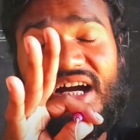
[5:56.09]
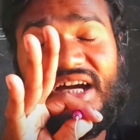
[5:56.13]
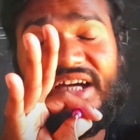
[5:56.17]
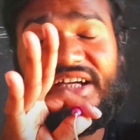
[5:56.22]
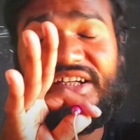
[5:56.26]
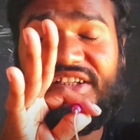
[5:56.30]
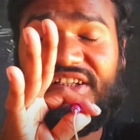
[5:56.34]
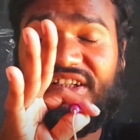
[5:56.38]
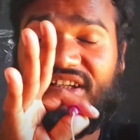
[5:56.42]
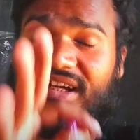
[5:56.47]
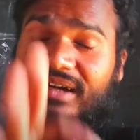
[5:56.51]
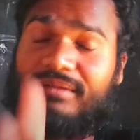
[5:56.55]

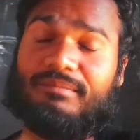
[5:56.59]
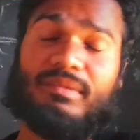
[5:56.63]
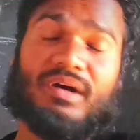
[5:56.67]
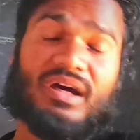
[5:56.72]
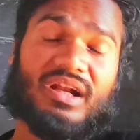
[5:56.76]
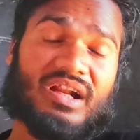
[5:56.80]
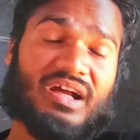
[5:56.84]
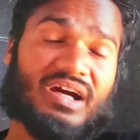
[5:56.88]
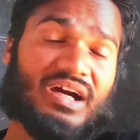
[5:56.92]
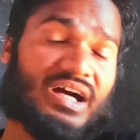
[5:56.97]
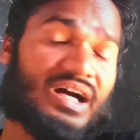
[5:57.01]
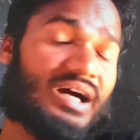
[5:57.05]
हाइट
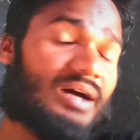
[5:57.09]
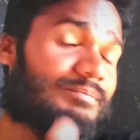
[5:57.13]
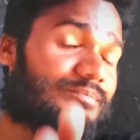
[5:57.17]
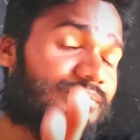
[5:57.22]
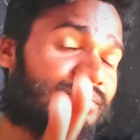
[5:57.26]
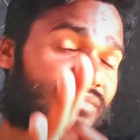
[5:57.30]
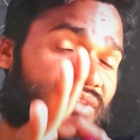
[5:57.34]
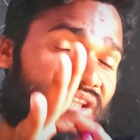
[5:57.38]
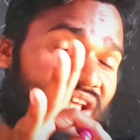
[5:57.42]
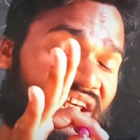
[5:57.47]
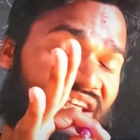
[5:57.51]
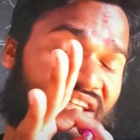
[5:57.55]
नंबर
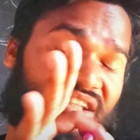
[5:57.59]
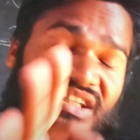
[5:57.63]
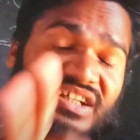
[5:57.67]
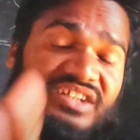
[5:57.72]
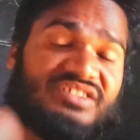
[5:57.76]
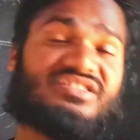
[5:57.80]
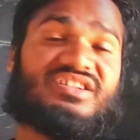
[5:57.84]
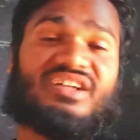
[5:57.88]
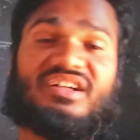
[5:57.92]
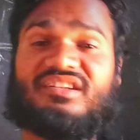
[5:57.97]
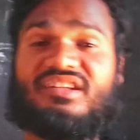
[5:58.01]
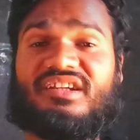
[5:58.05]
आप नहीं
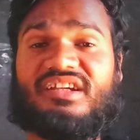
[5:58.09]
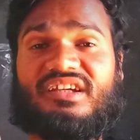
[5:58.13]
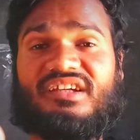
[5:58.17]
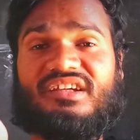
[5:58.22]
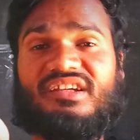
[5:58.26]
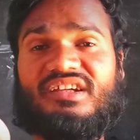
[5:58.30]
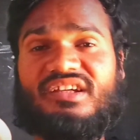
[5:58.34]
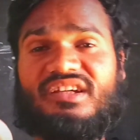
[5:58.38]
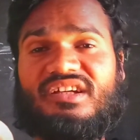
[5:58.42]
देख सकते